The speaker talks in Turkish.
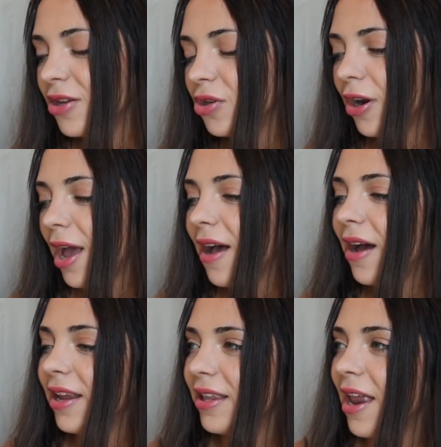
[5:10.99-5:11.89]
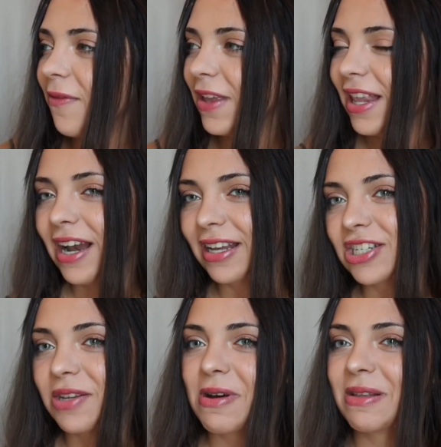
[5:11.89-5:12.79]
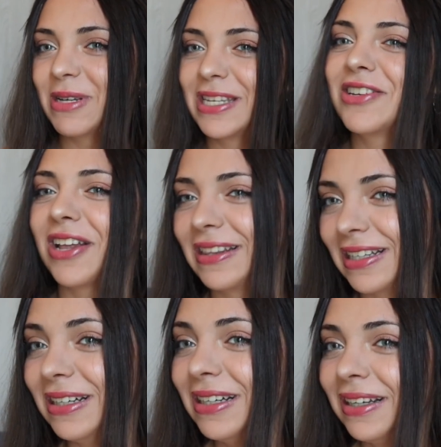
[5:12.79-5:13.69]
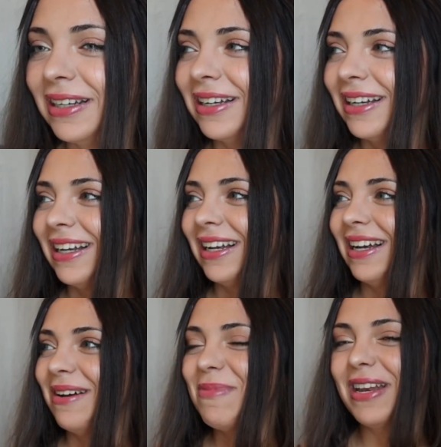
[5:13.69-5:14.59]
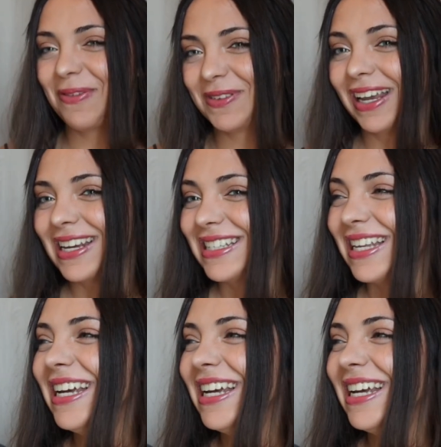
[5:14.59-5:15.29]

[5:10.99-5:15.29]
Sonra aradan haftalar geçti. Bana mesaj attı. Hafta? Bir hafta geçti.